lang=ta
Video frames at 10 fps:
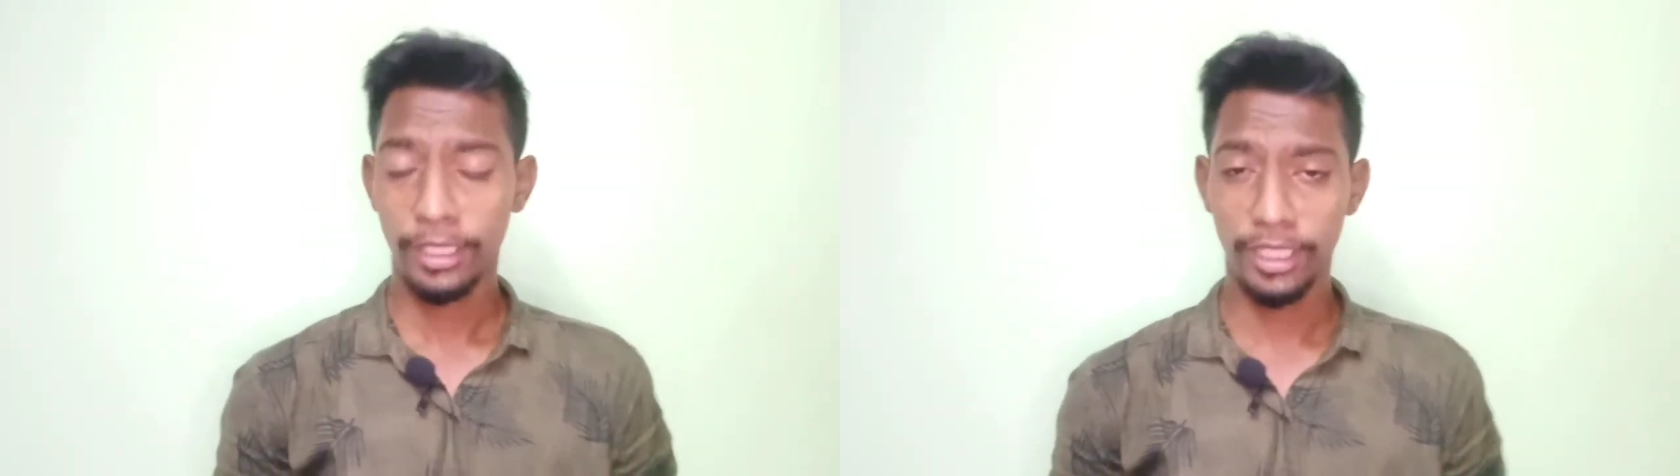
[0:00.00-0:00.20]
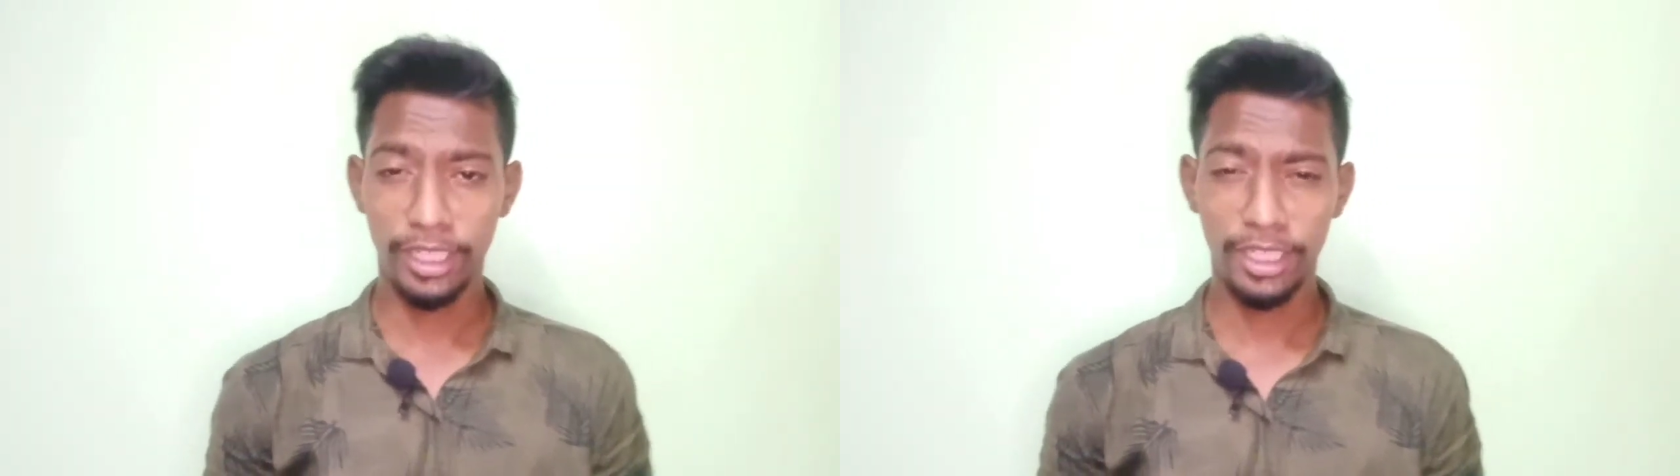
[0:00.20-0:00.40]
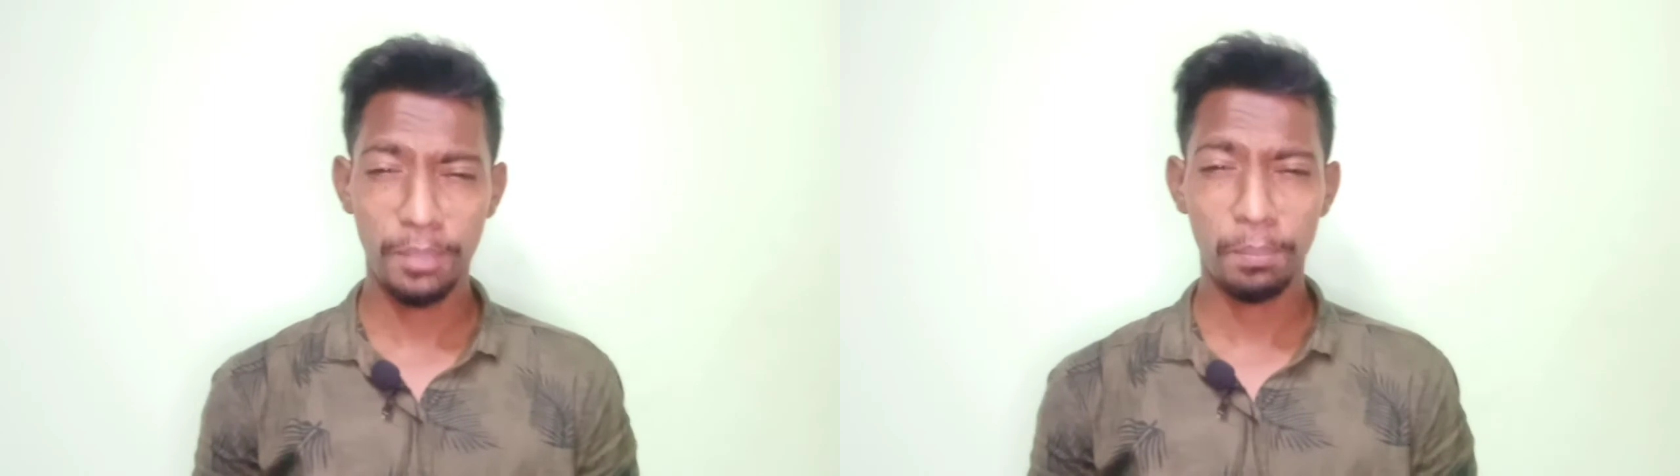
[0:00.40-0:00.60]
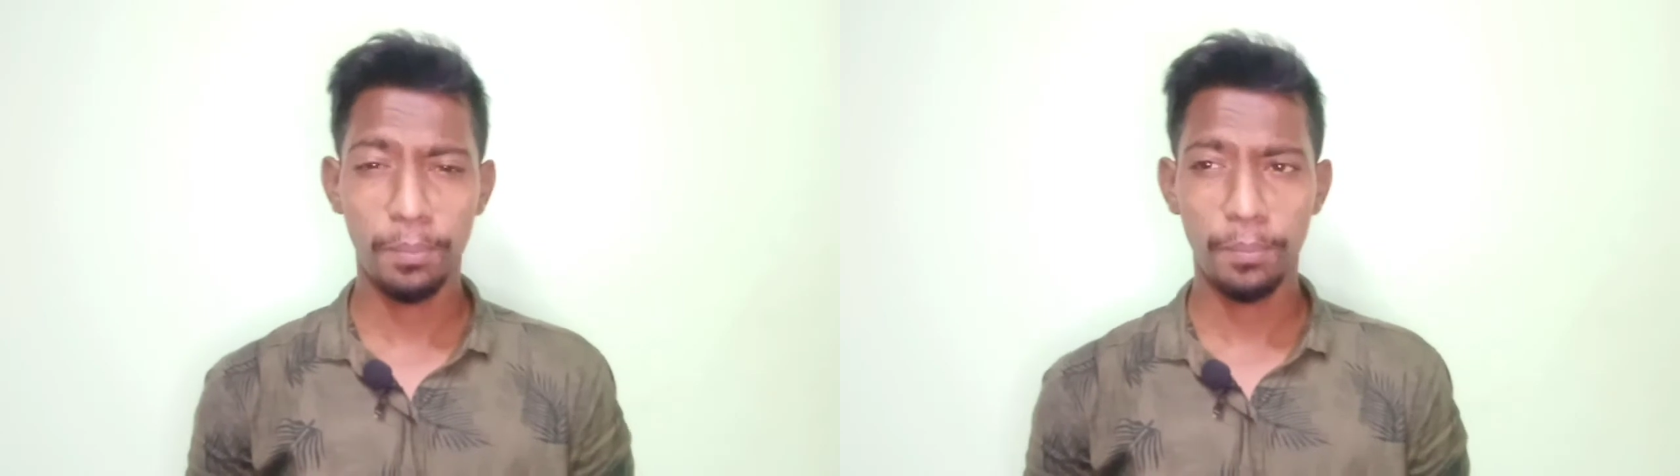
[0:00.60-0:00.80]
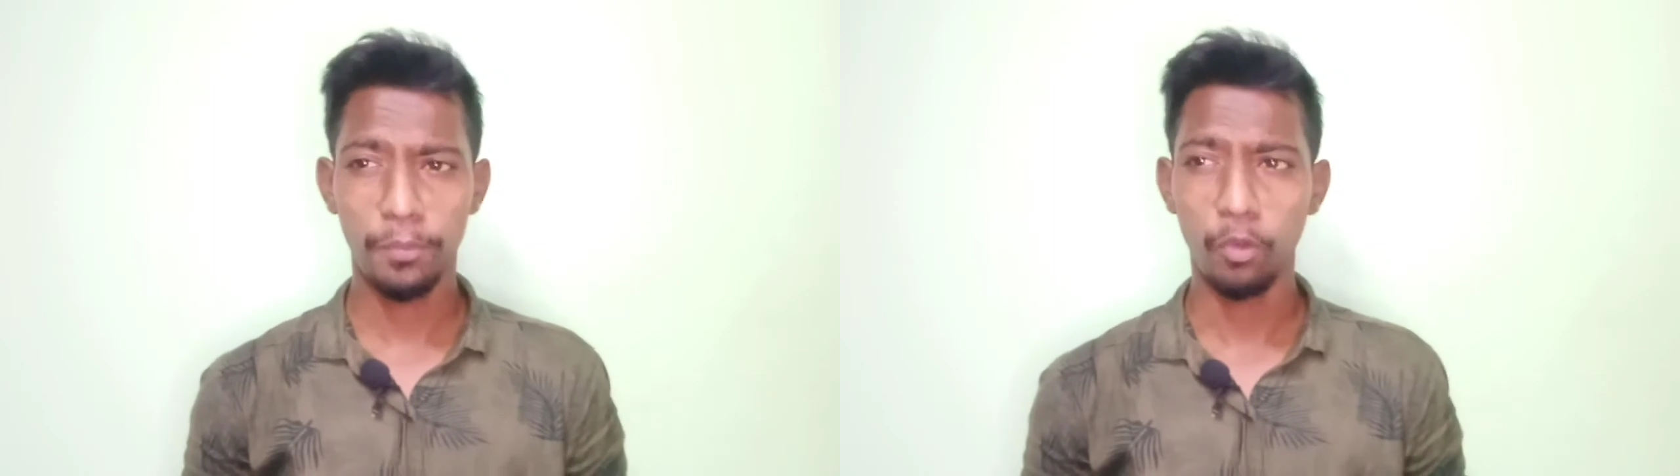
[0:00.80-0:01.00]
கிட்டத்தட்ட
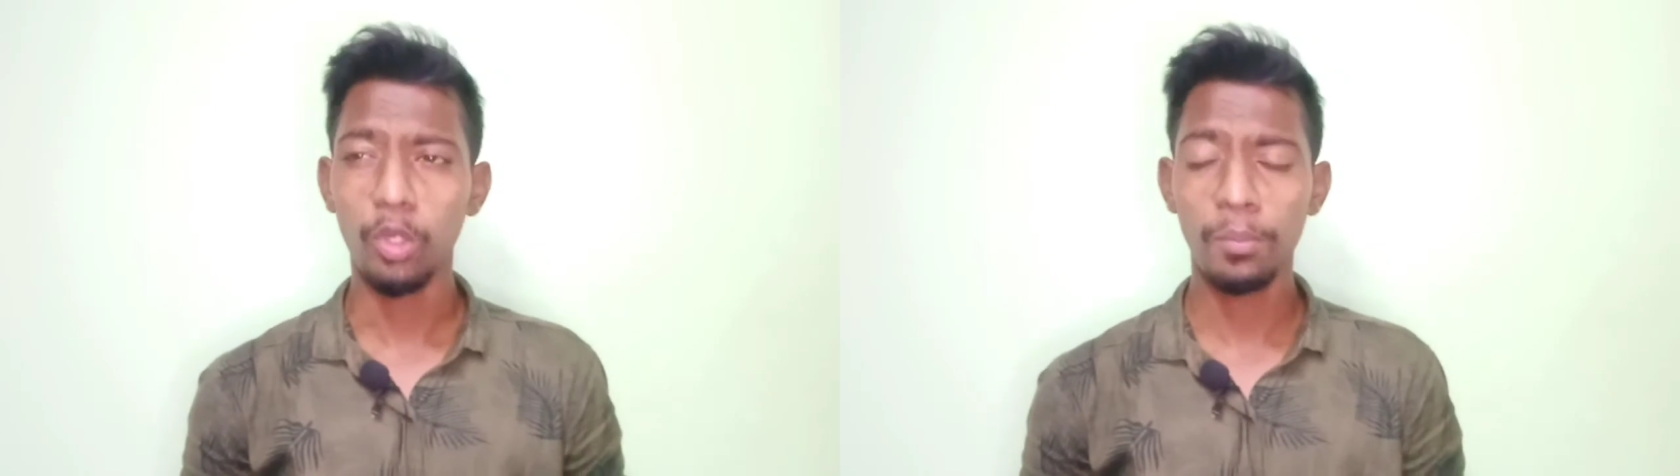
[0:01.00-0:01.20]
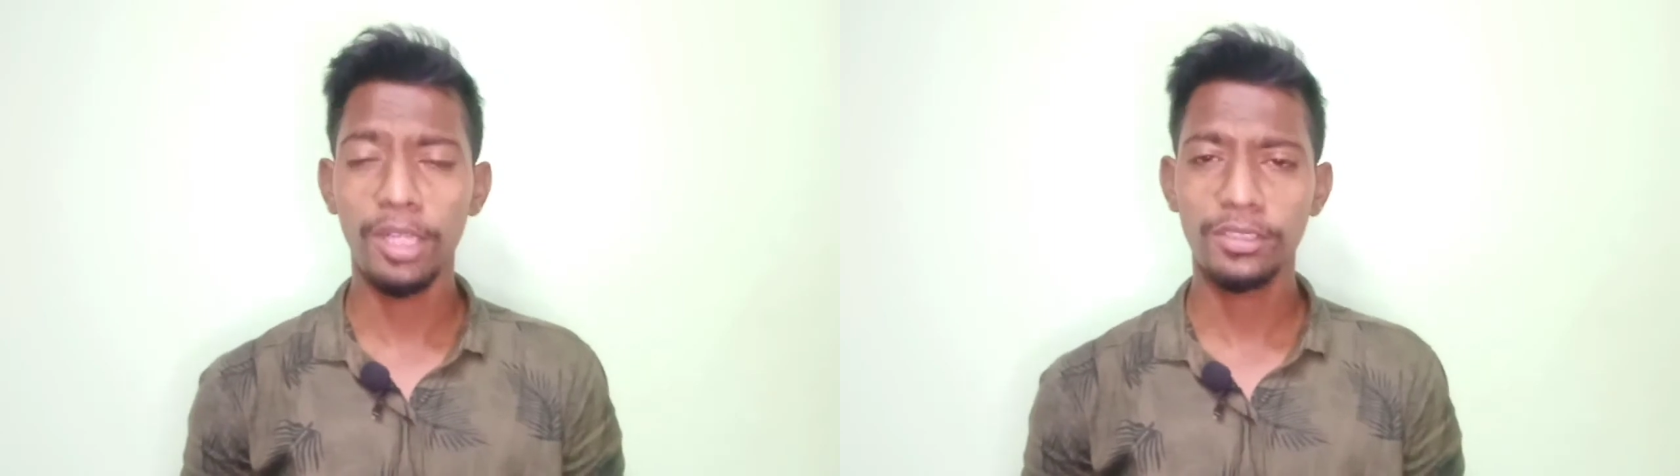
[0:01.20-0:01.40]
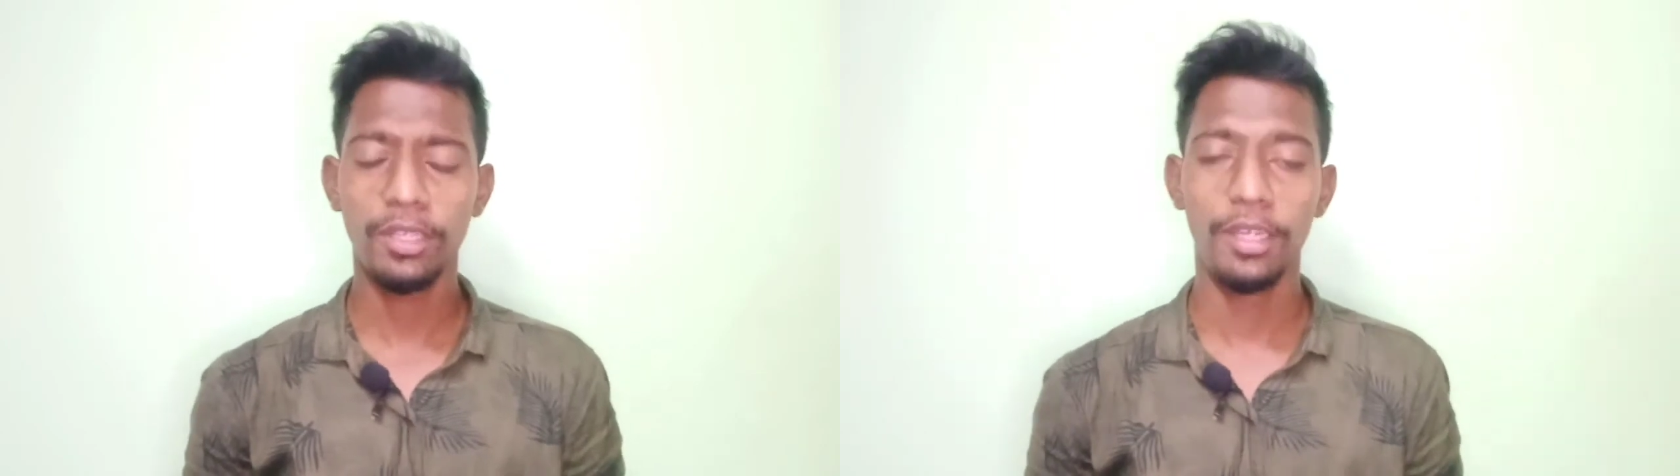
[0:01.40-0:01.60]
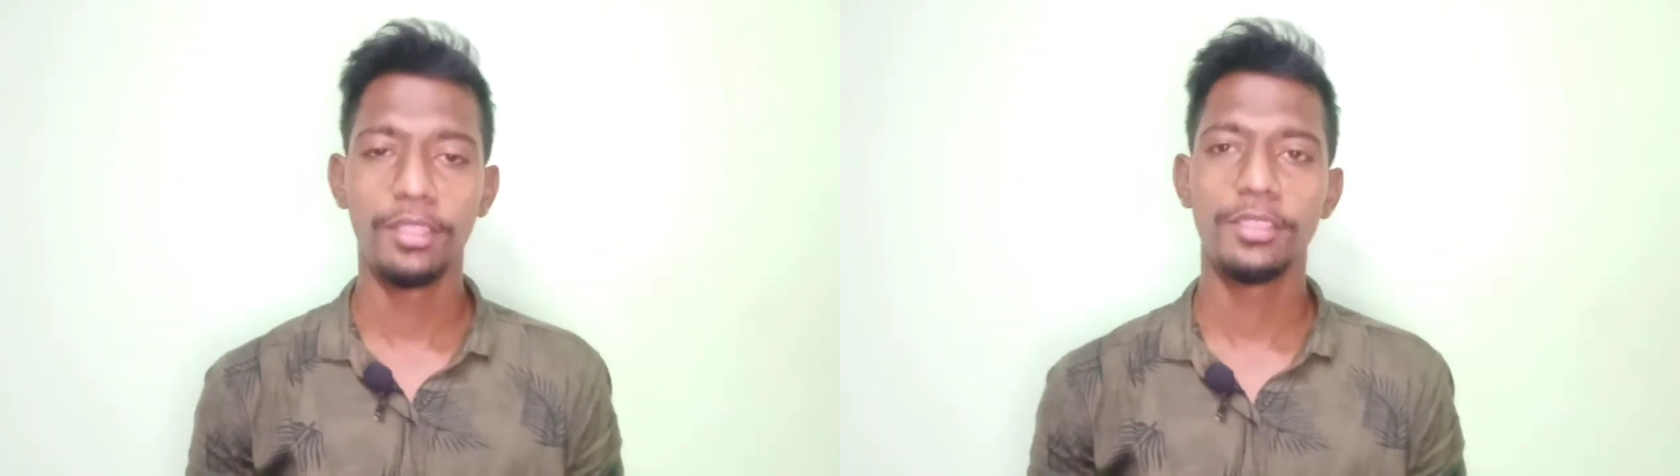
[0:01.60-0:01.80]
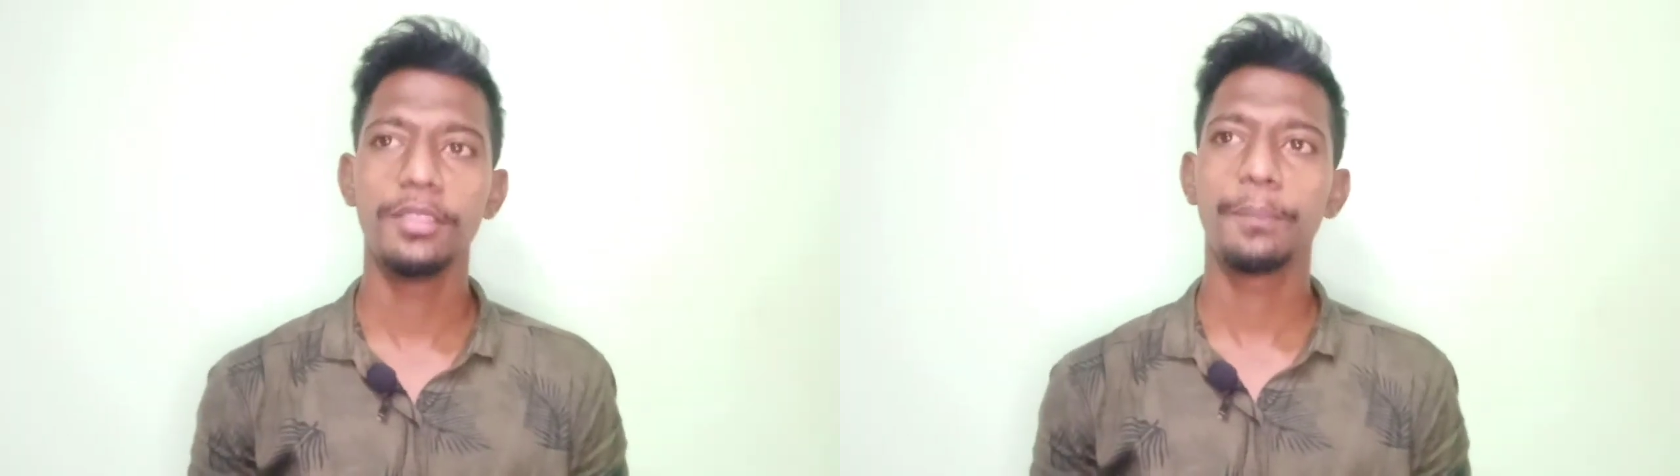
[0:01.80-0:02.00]
ஒரு மாதம்
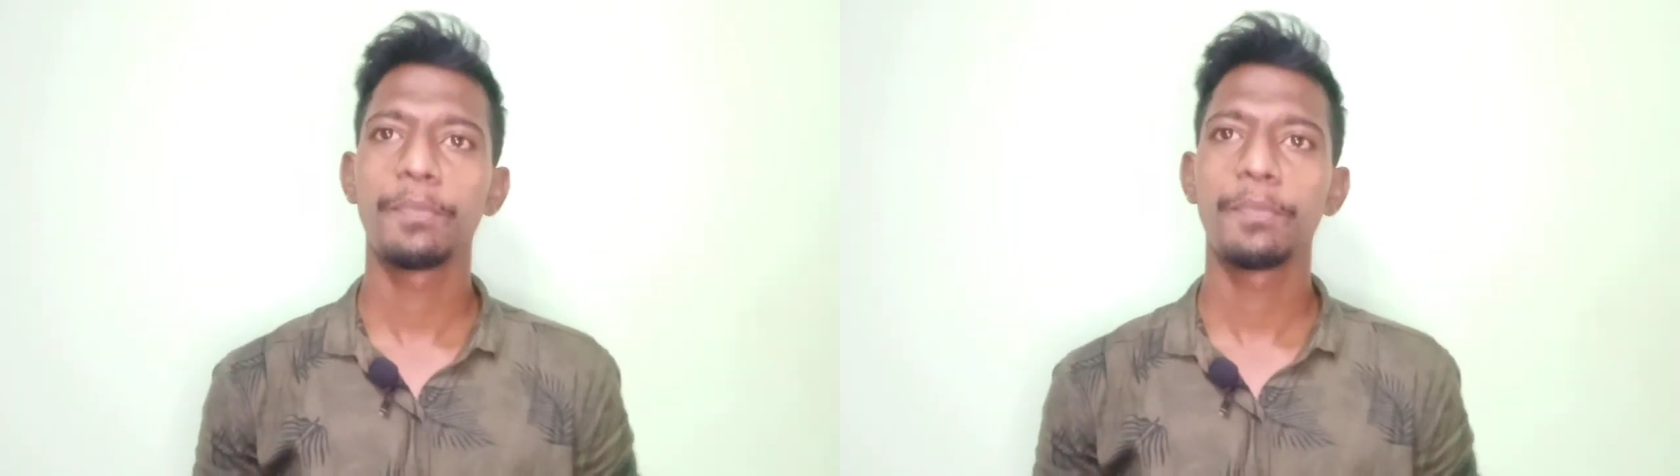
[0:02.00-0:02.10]
ஆயிடுச்சு